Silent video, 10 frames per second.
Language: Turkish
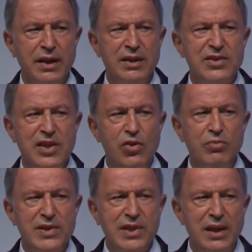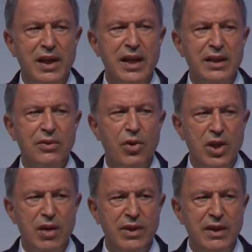savunma sanayinin
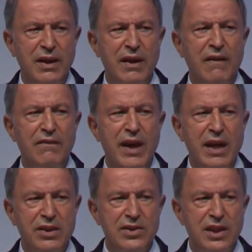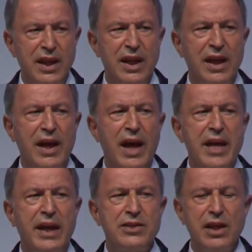önemi ve etkisi de her
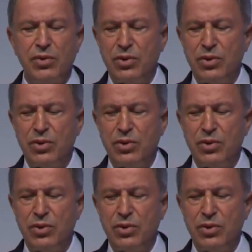geçen gün